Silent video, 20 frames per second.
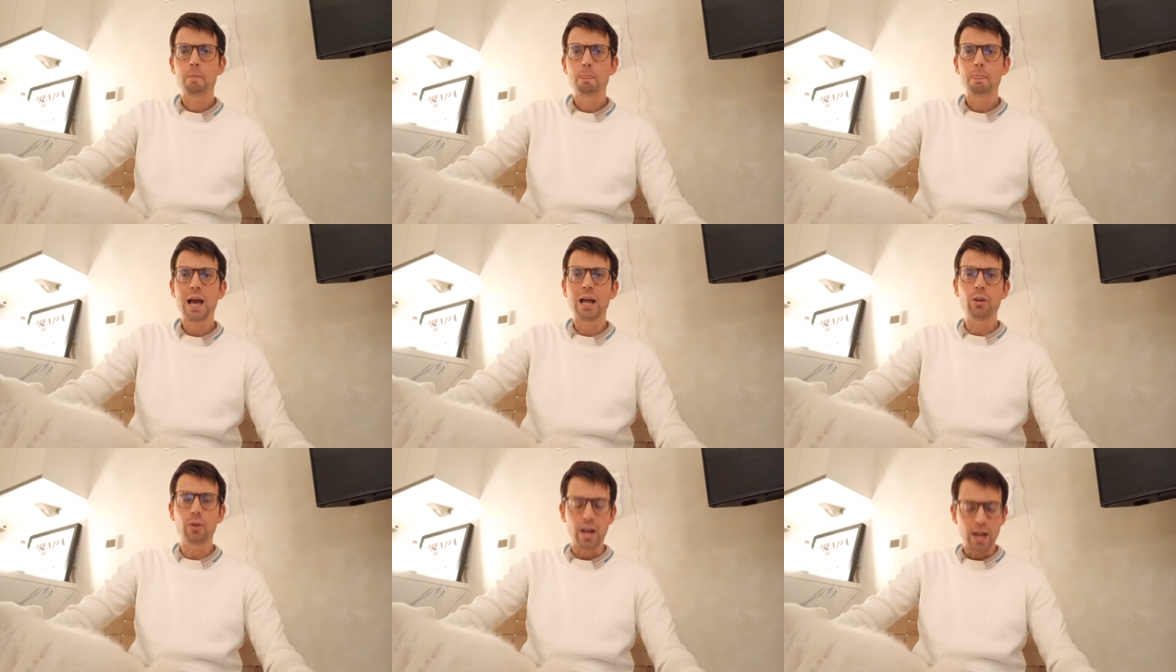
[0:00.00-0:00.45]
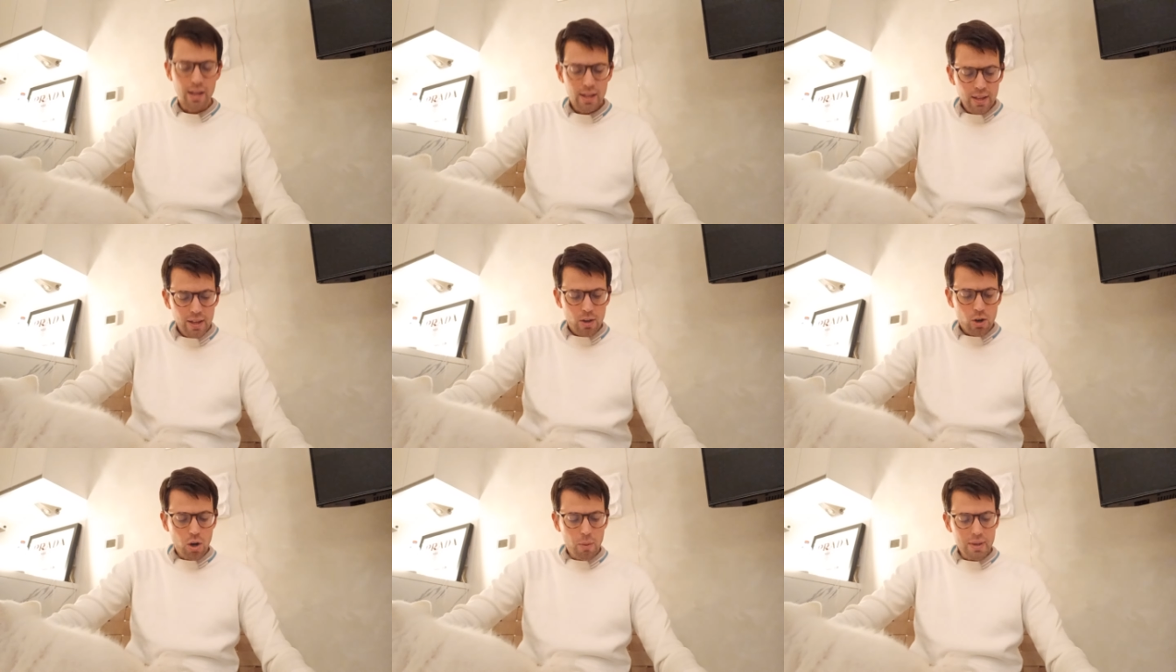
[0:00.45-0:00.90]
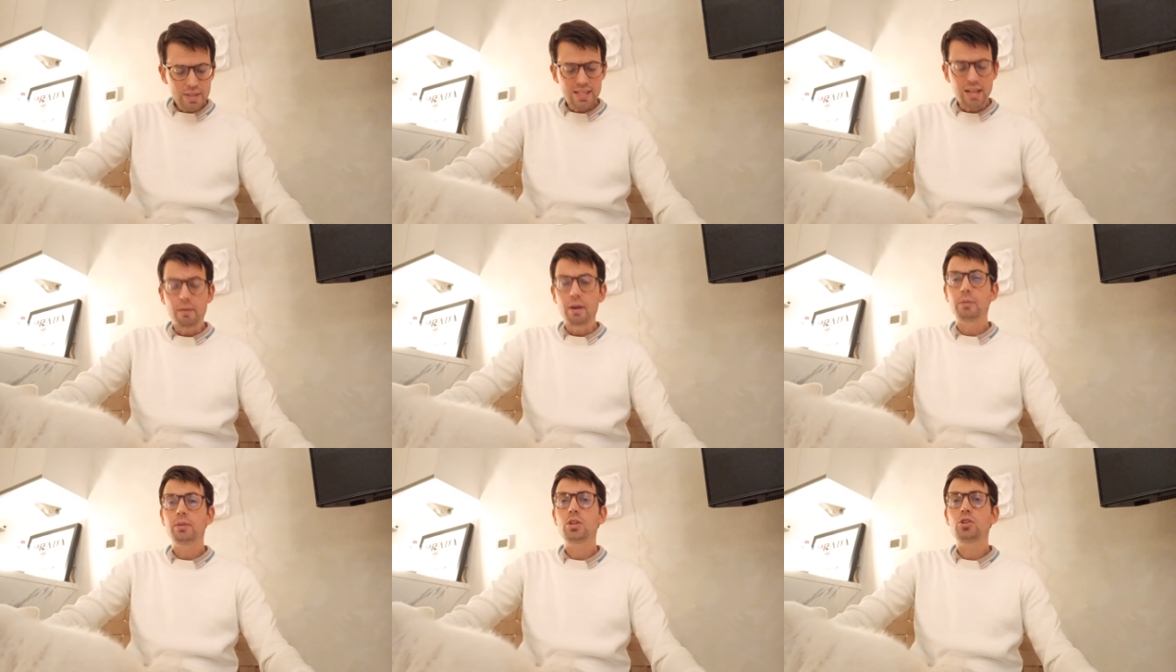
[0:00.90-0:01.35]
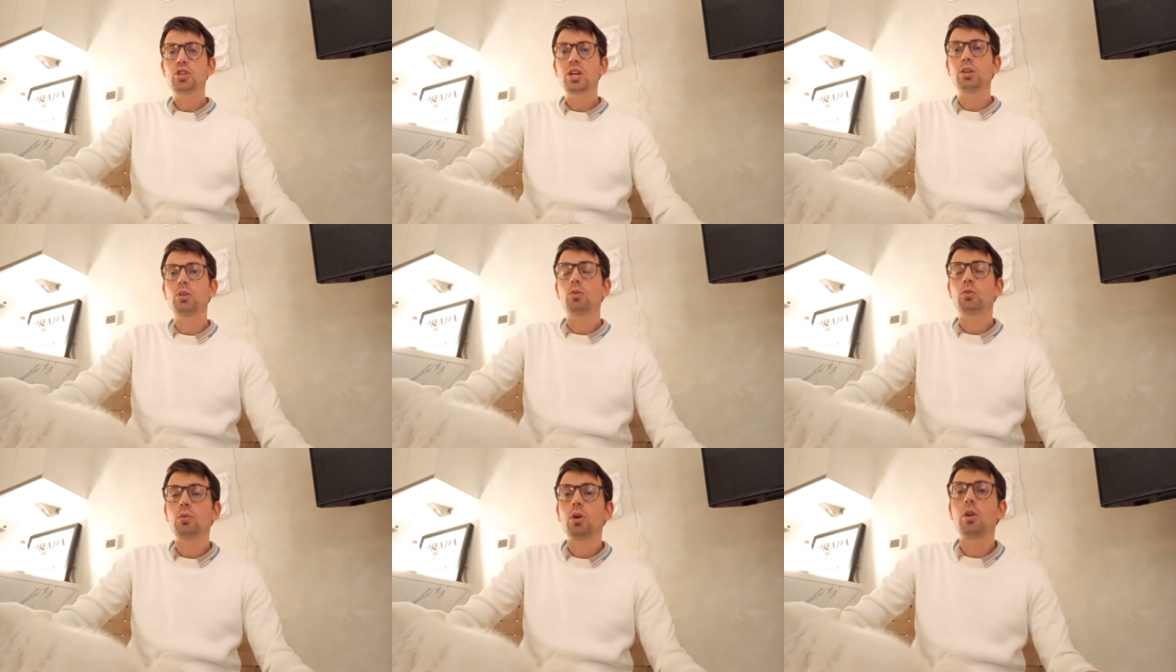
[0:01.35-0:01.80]
Allora, come stavamo
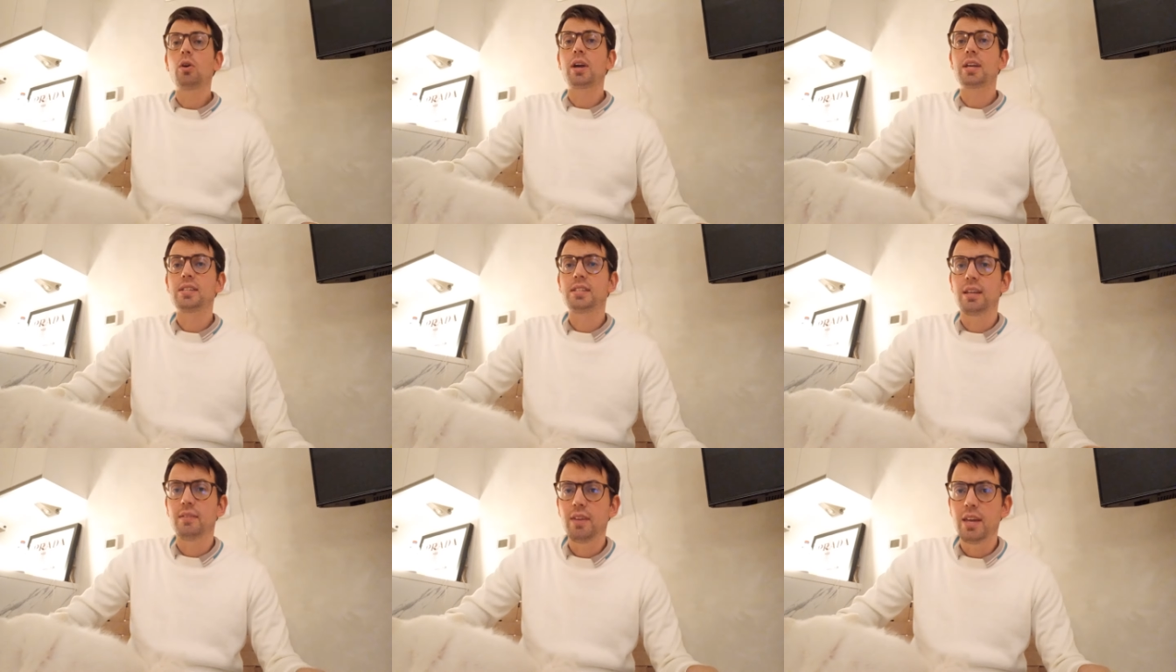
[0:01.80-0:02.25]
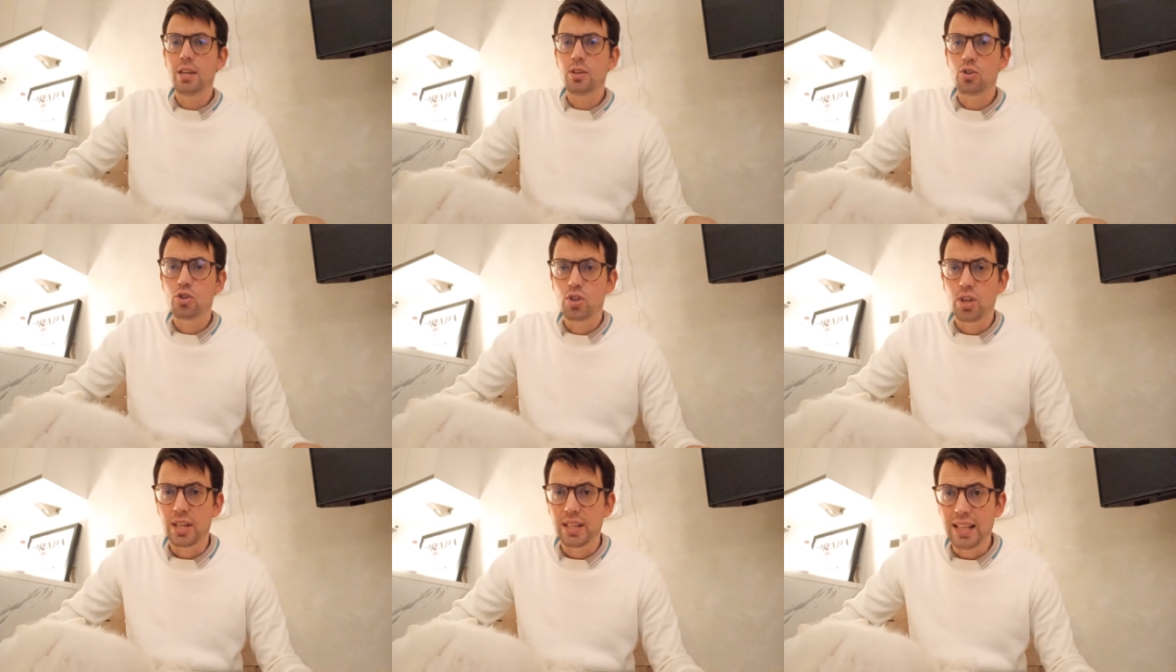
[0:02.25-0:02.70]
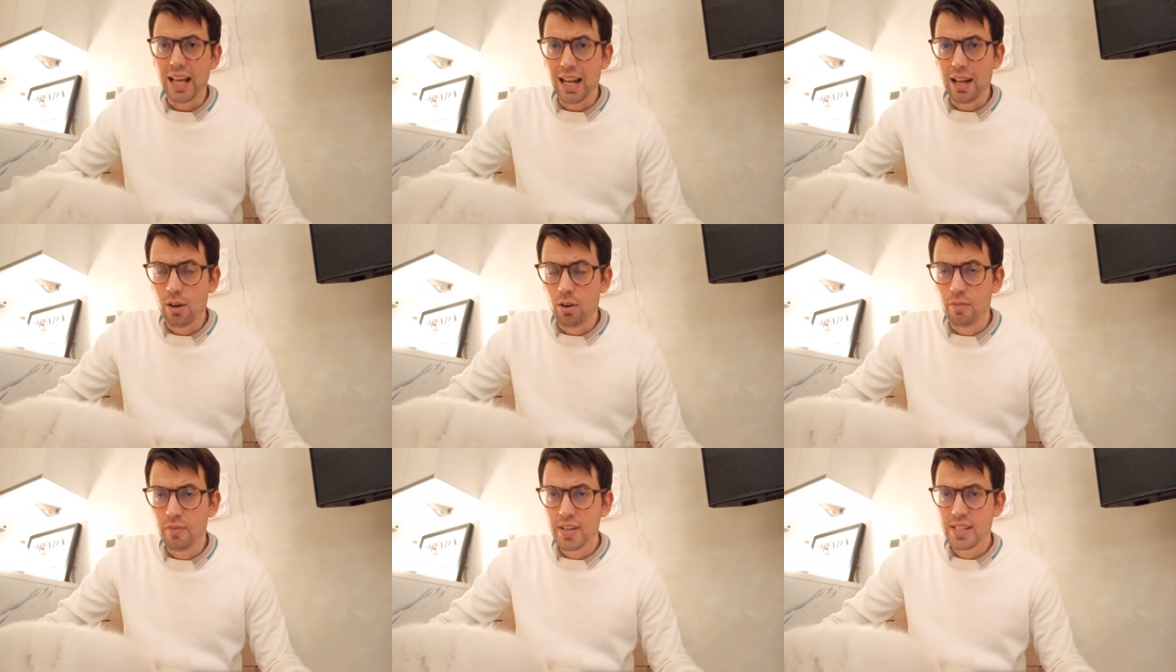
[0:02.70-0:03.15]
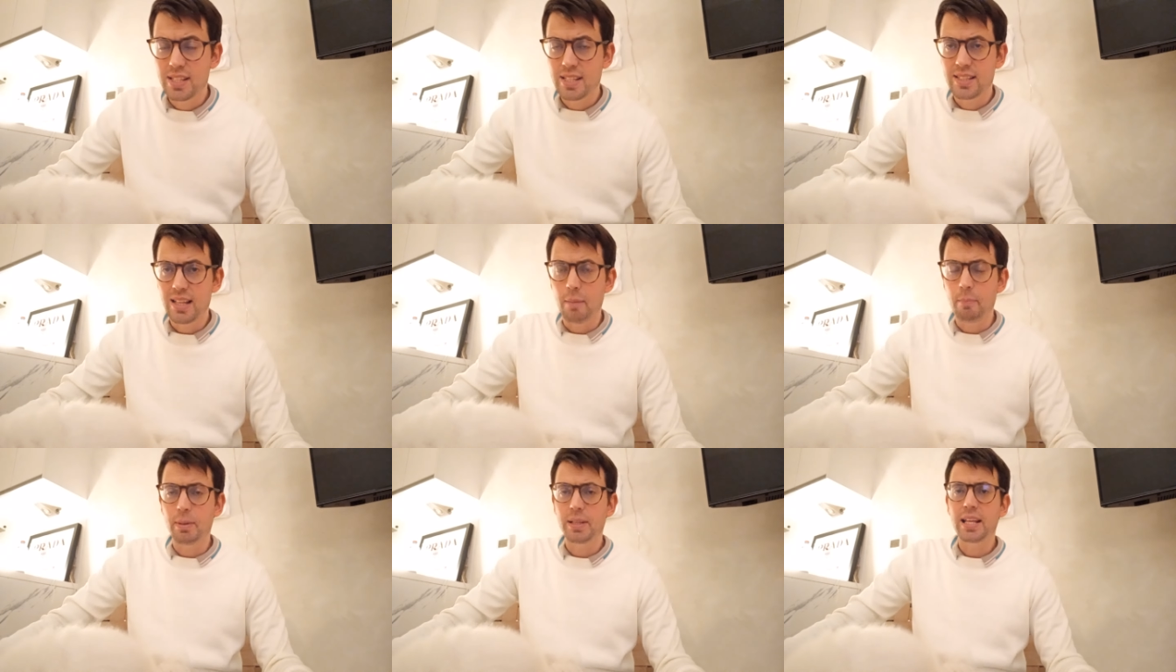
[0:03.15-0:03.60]
dicendo, quello che si evince dalla conferenza
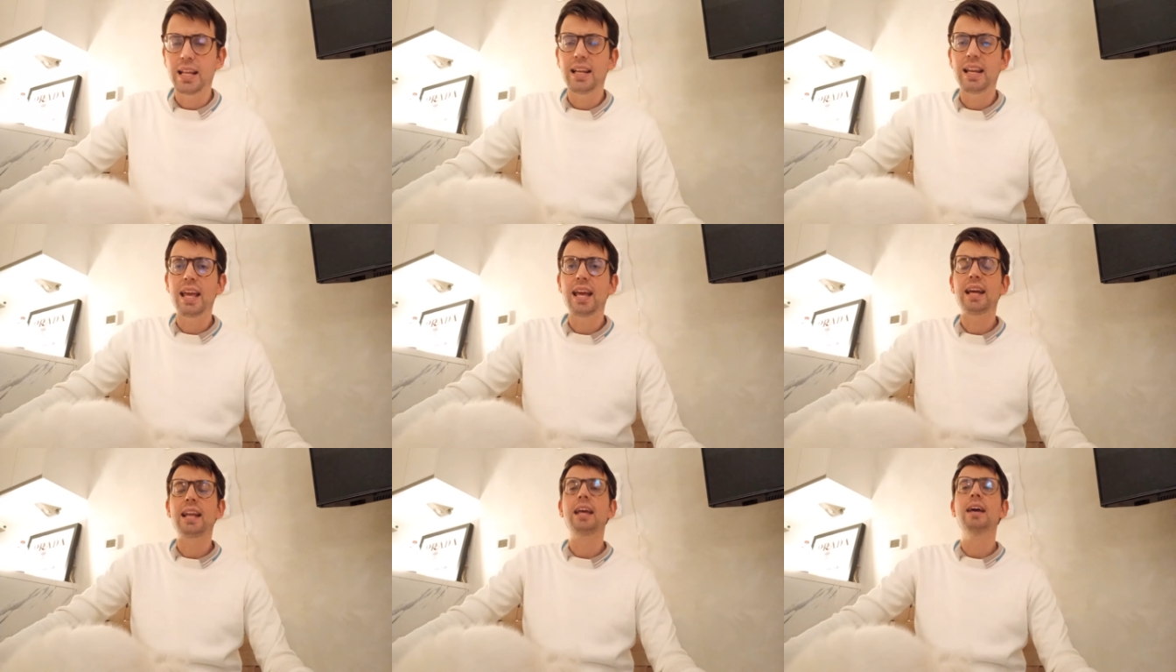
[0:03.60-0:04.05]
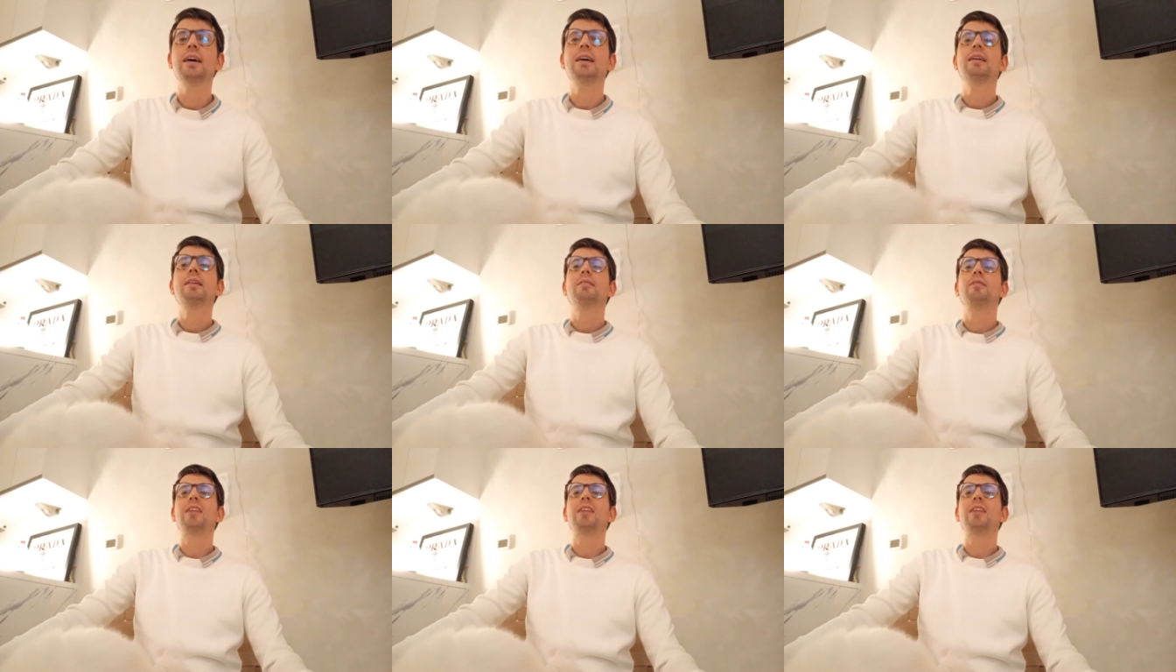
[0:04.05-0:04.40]
stampa di Allegri,